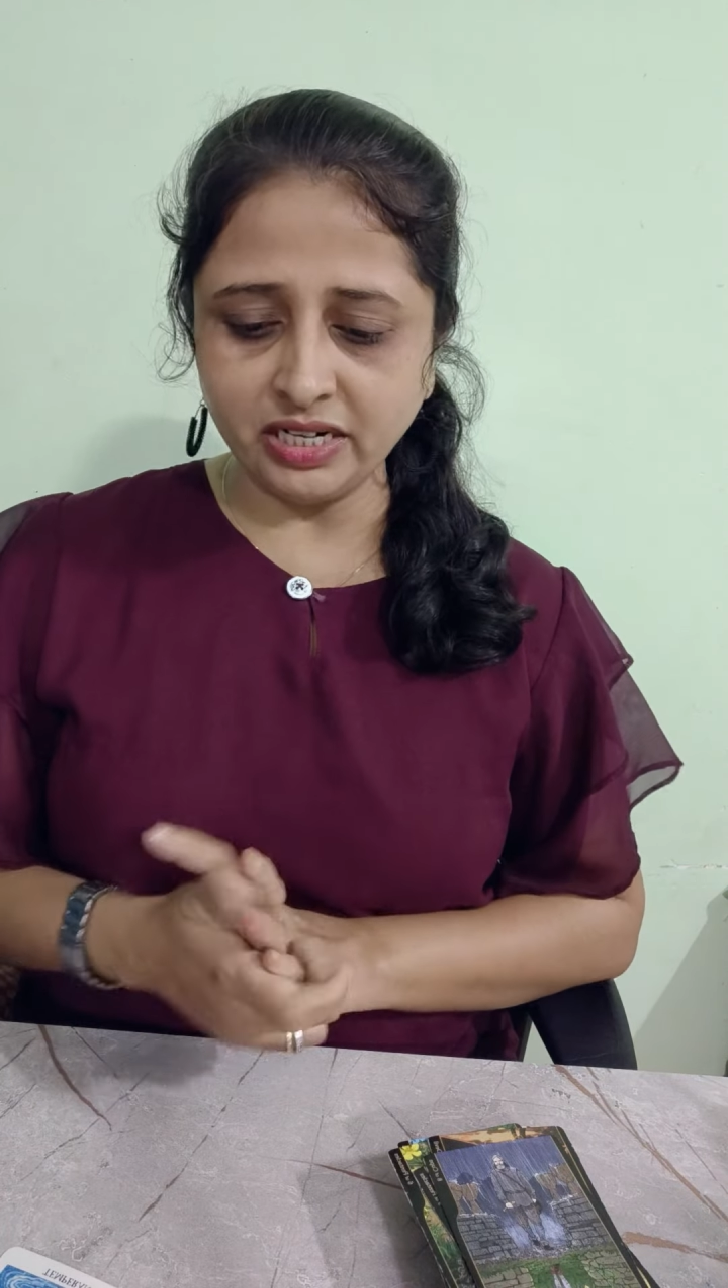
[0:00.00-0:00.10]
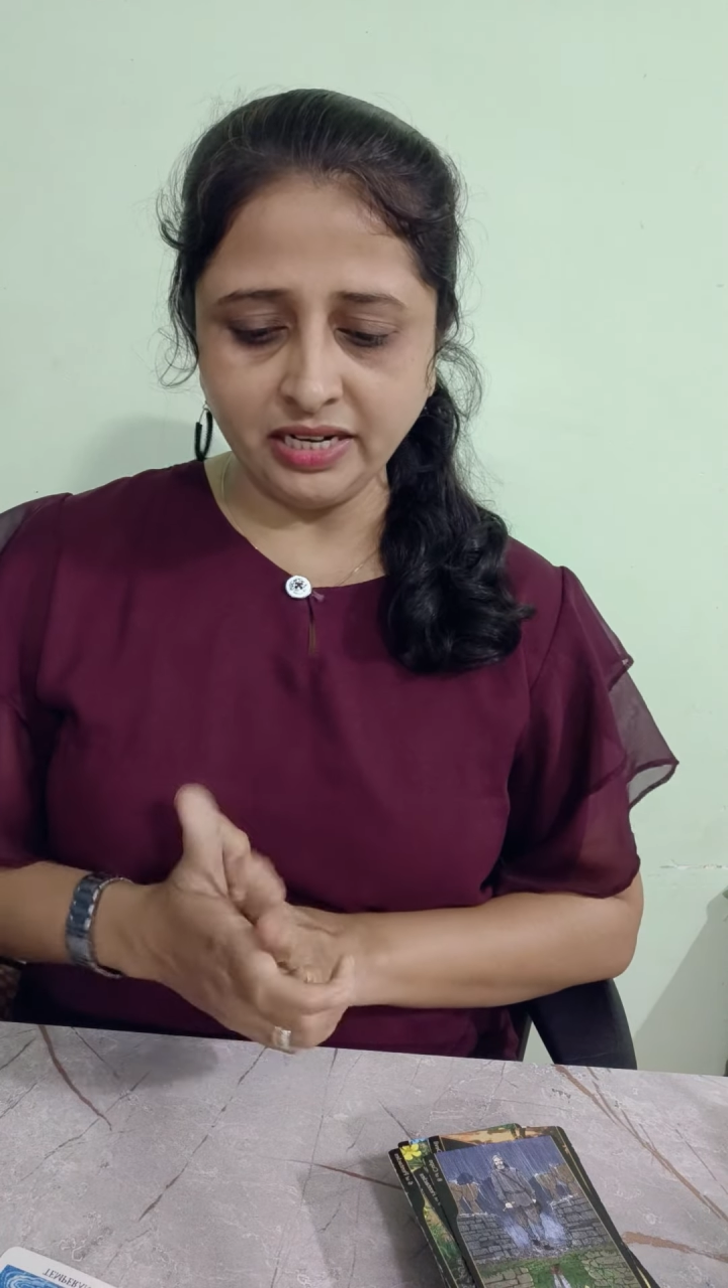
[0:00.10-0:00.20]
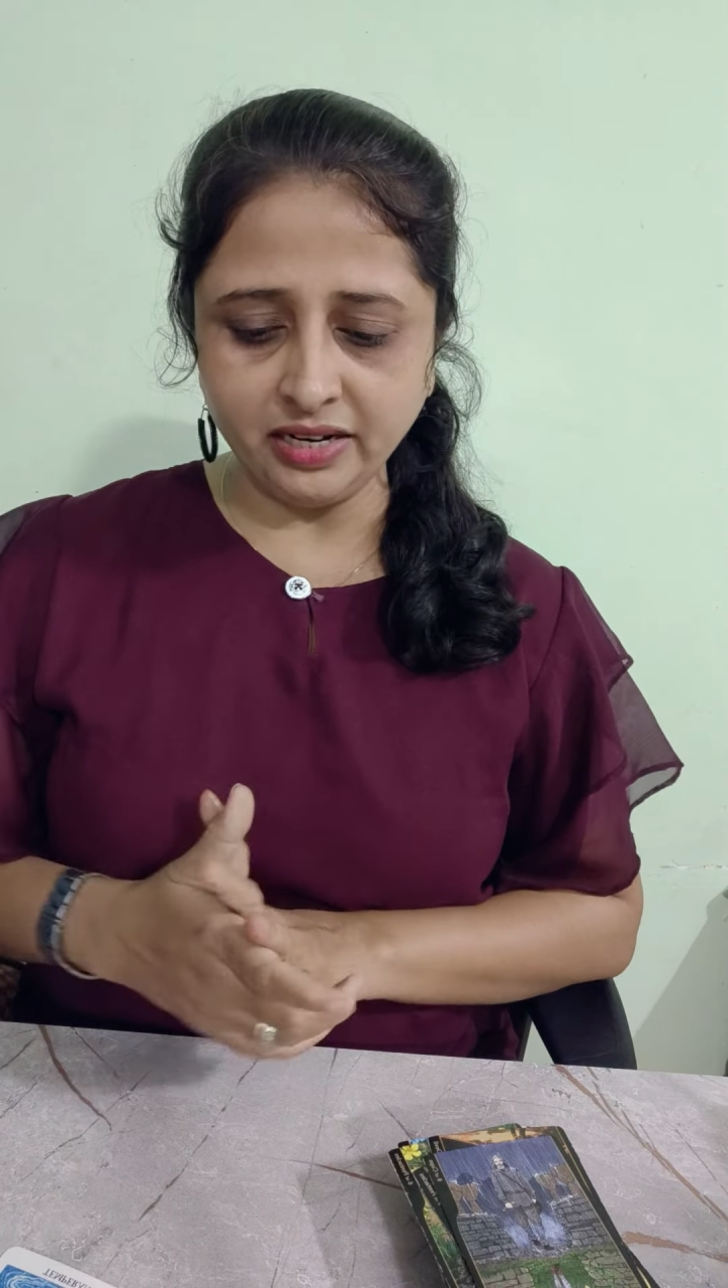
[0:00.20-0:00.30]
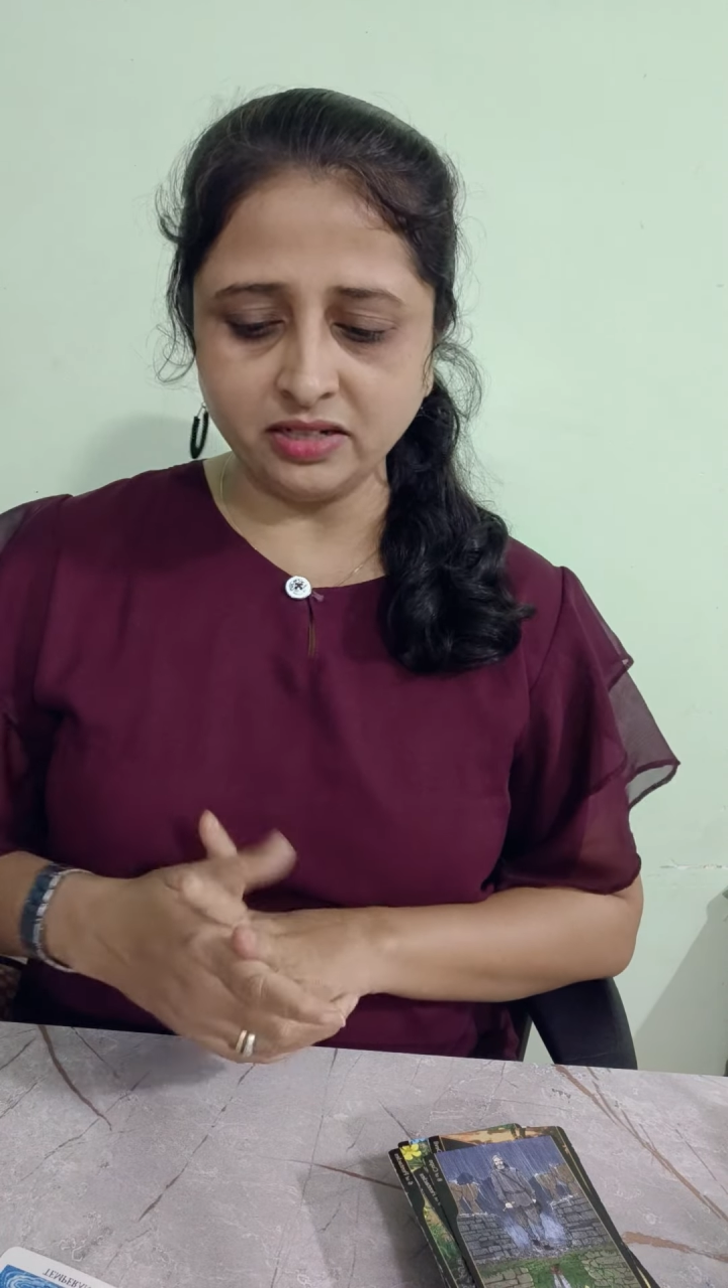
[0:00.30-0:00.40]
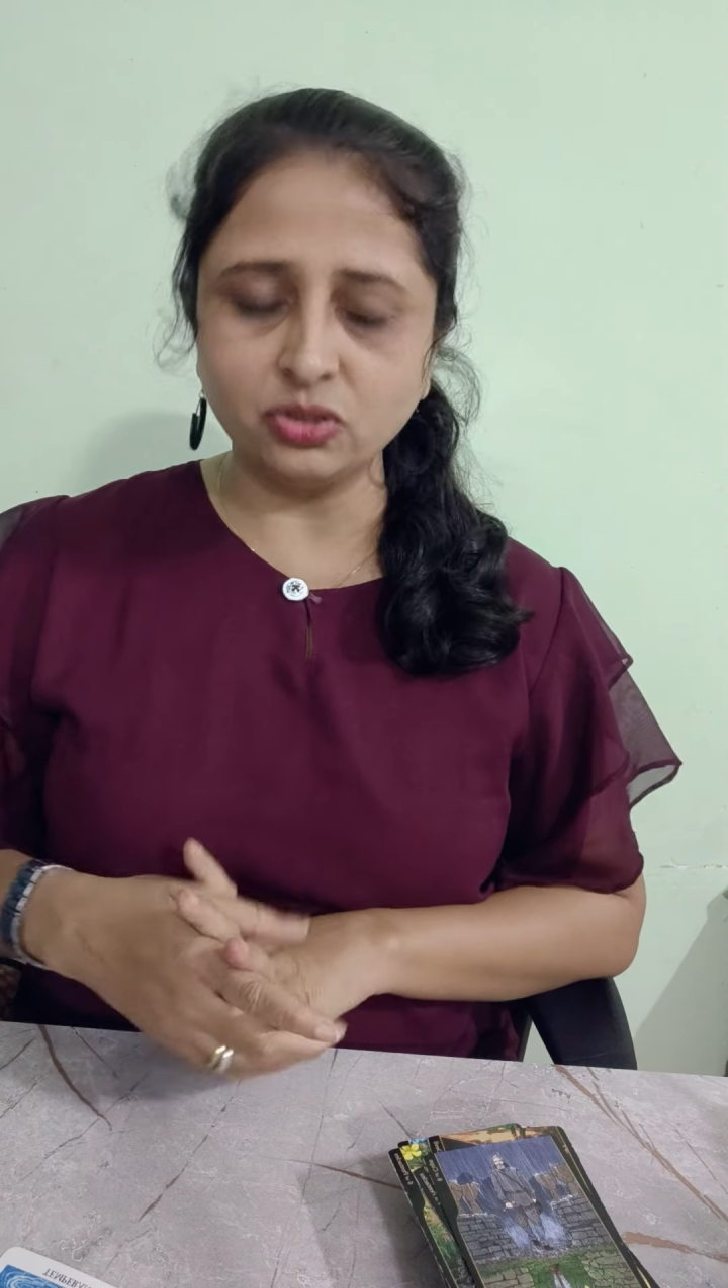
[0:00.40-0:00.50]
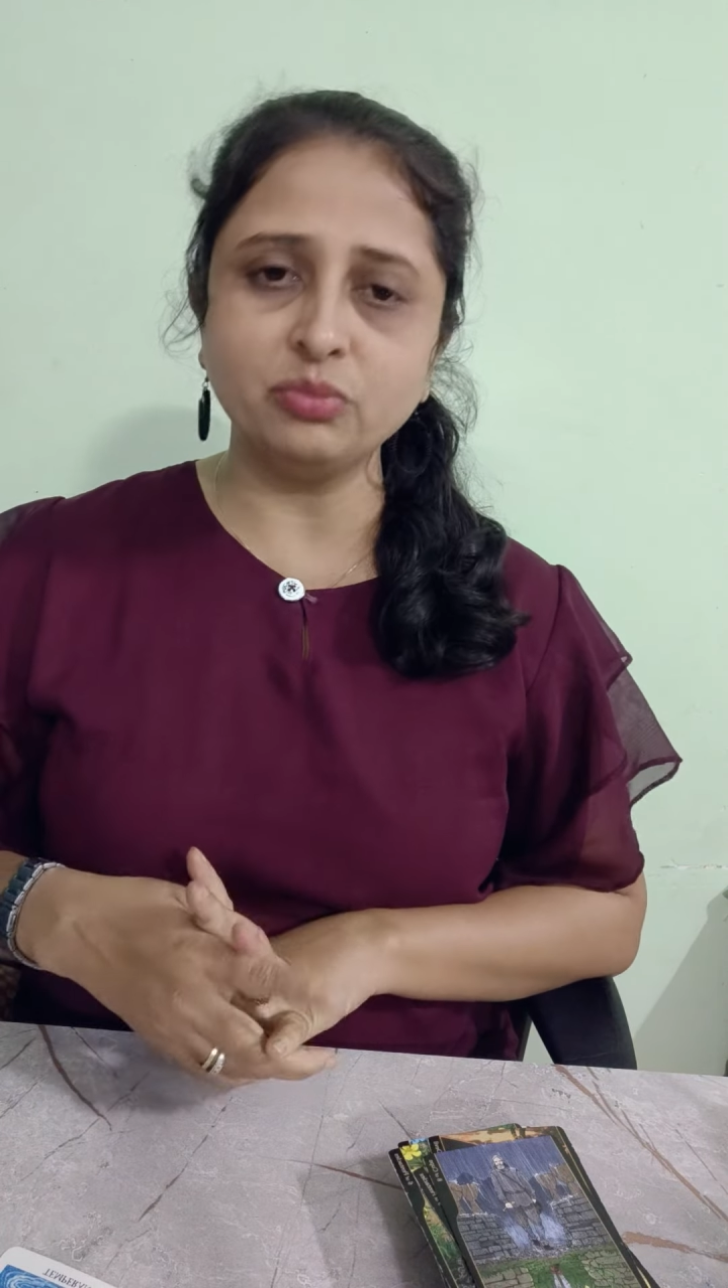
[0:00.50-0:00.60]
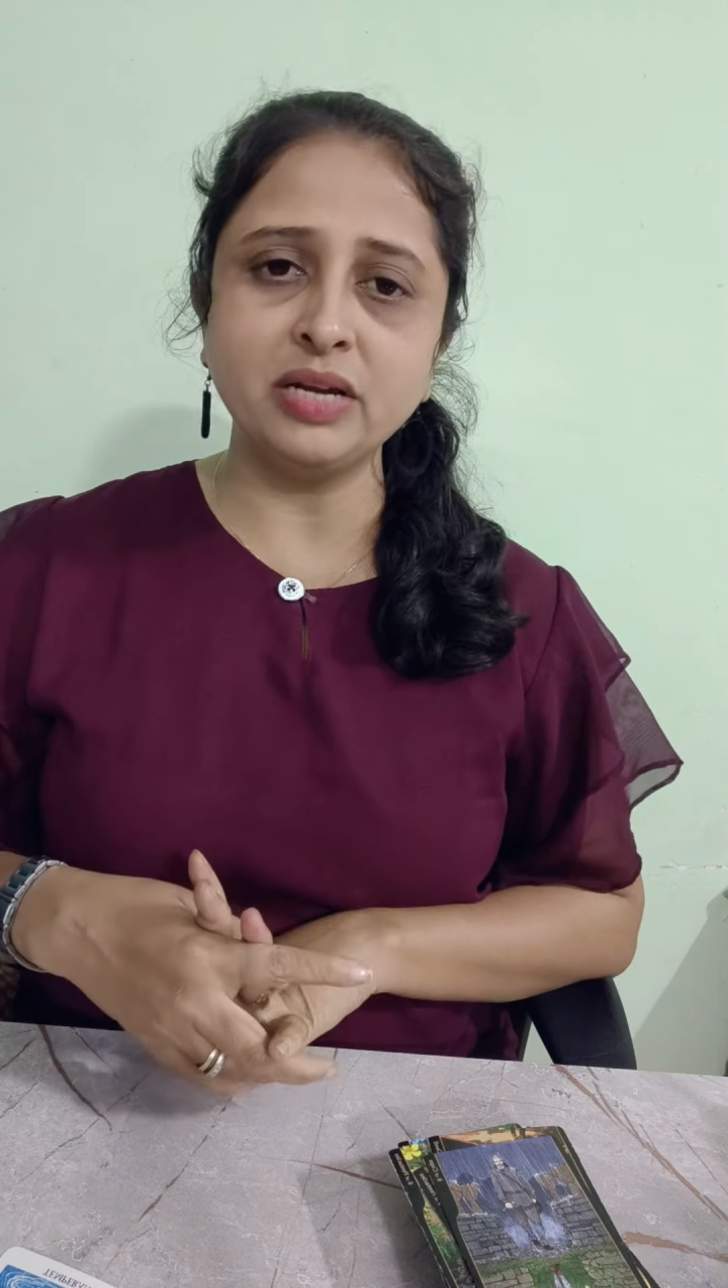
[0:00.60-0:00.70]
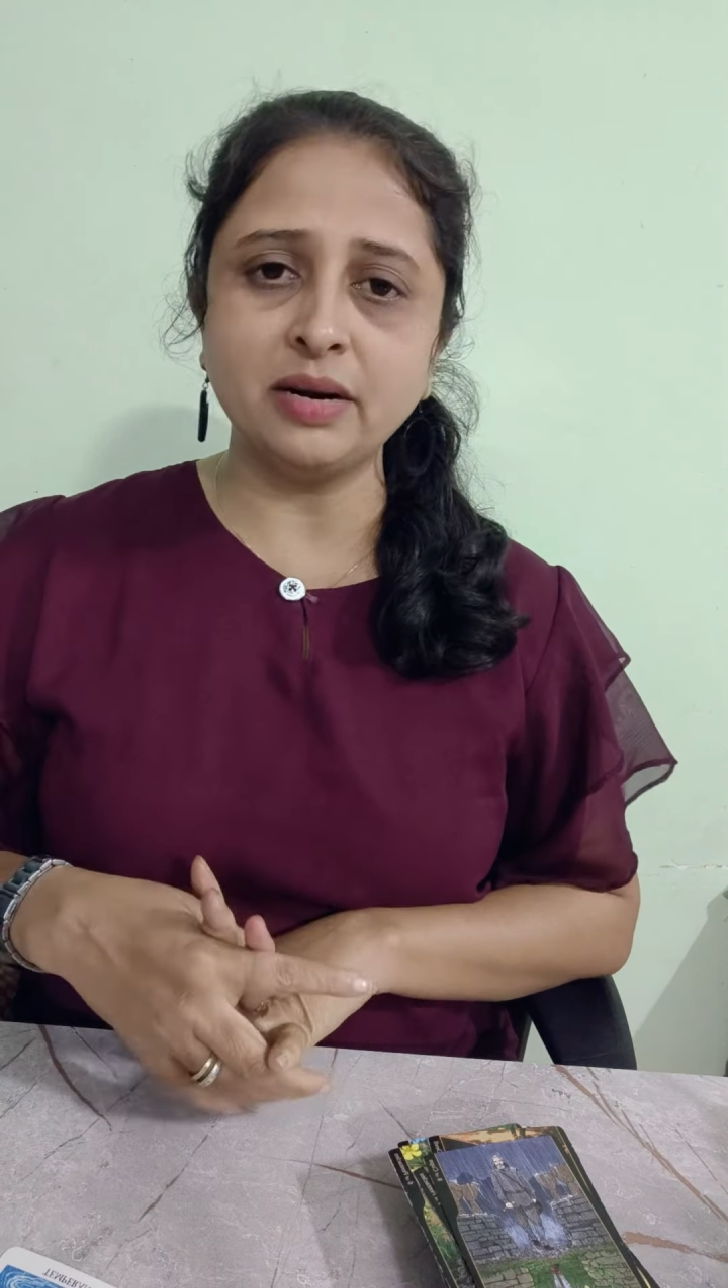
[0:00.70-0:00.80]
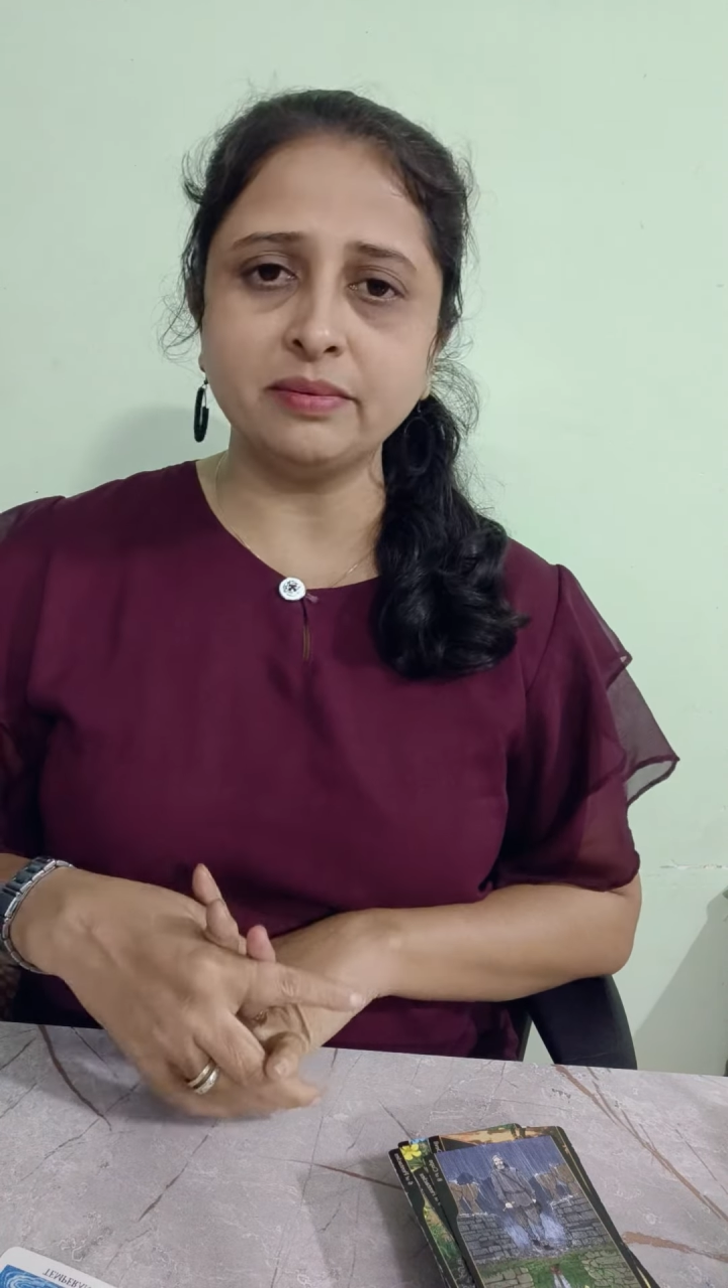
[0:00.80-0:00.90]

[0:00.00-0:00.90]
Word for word: ईयर तो भी आप